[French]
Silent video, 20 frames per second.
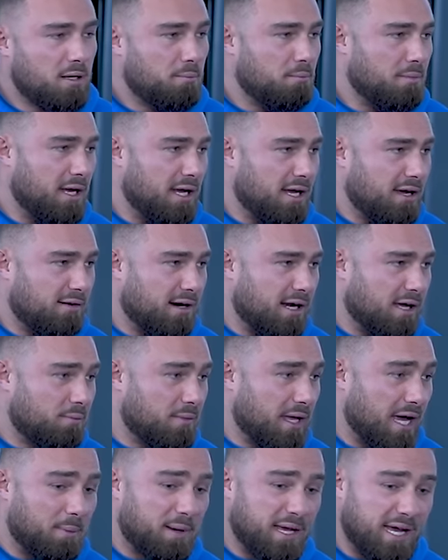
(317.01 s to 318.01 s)
Mais voilà.
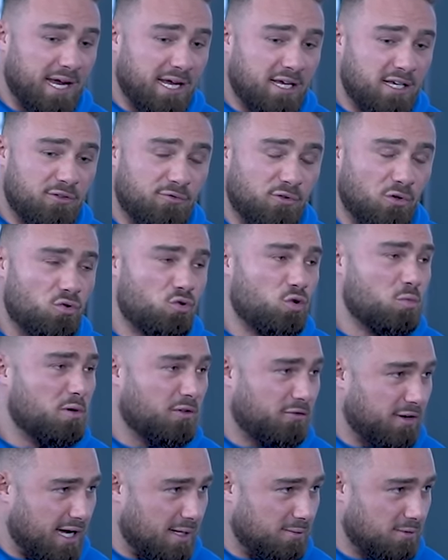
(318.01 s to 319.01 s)
Après, il faut tout
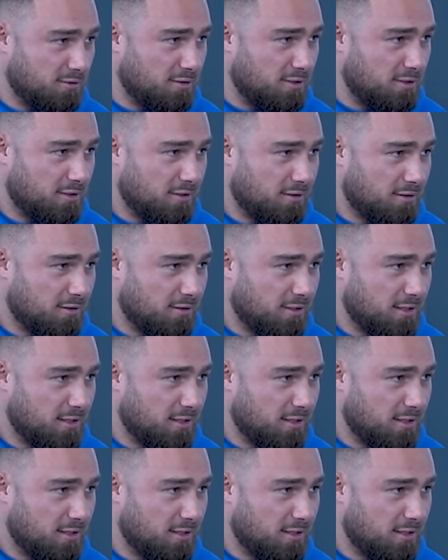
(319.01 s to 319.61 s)
pour faire un monde. Mhm.